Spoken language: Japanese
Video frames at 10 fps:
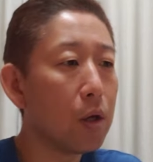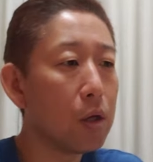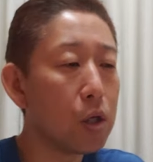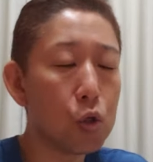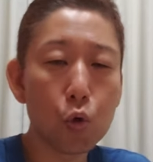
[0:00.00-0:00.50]

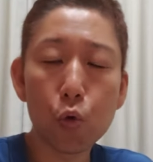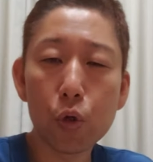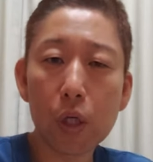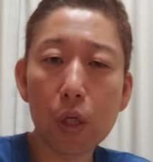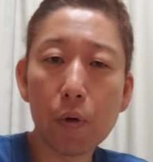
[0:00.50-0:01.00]
非常
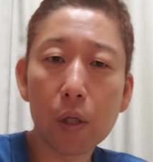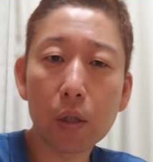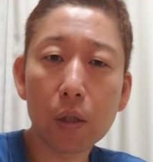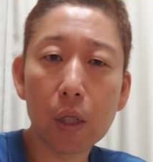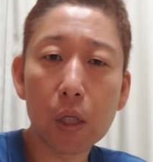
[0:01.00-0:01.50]
に際
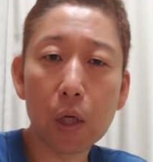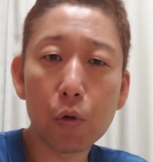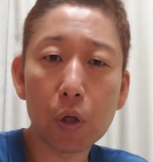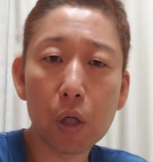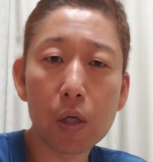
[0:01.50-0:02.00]
立っていた
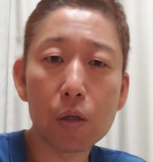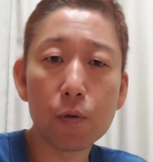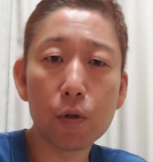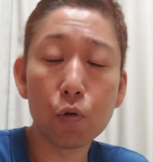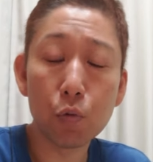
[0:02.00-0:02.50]
ような気がし
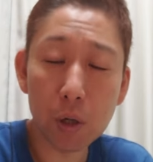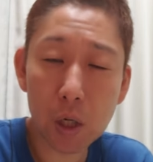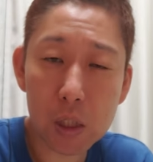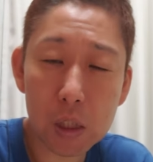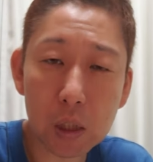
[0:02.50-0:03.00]
ます素
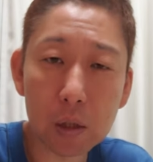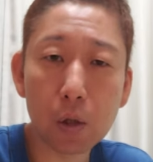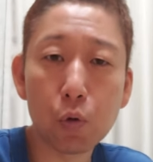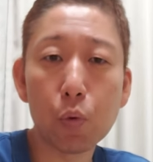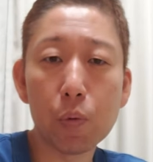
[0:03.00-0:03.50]
晴らしかっ
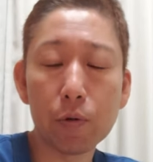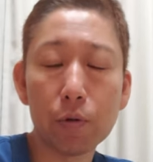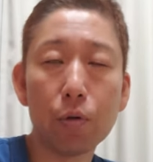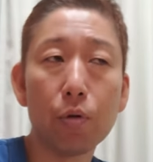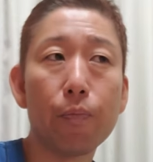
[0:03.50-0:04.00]
たと思いま
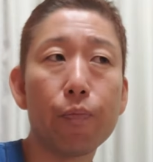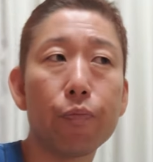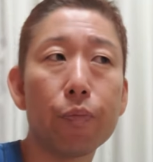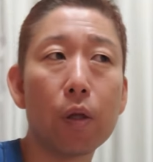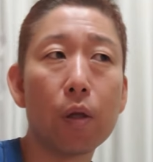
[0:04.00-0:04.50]
すよ。
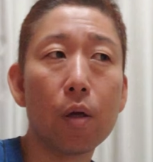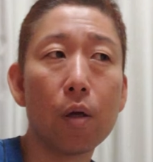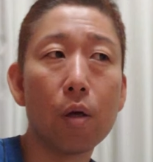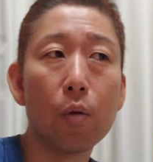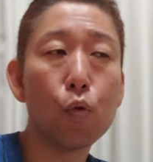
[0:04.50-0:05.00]

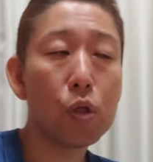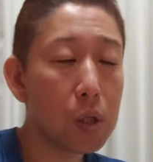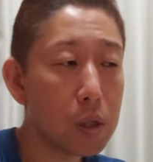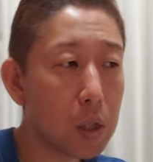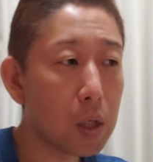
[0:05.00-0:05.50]
もし
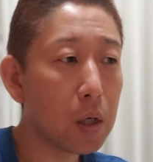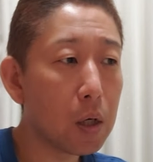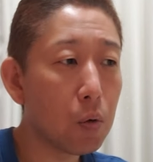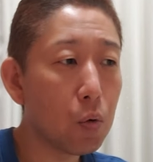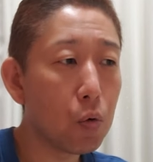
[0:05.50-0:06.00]
かしたらだ
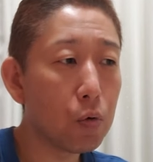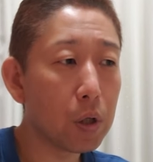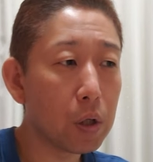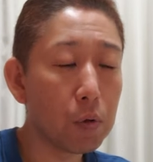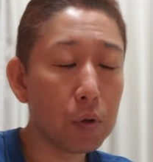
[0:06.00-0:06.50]
から大野
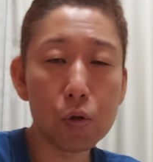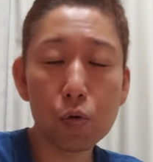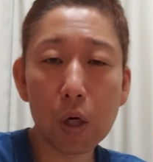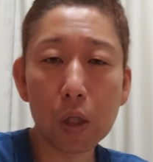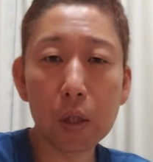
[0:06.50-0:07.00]
さんね、私
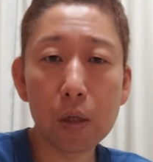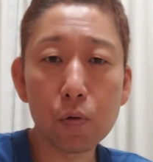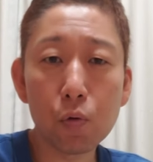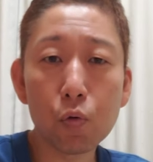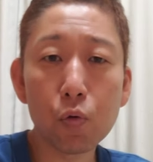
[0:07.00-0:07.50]
の勝手な
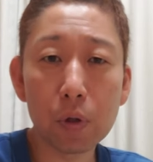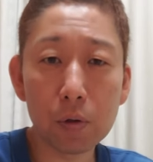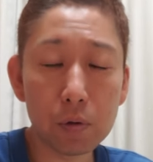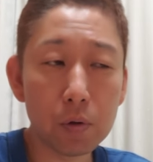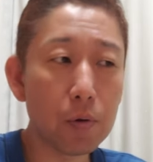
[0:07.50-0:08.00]
想像
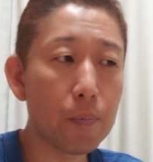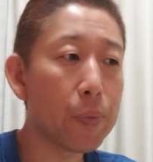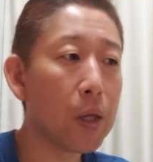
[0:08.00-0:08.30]
ですよ。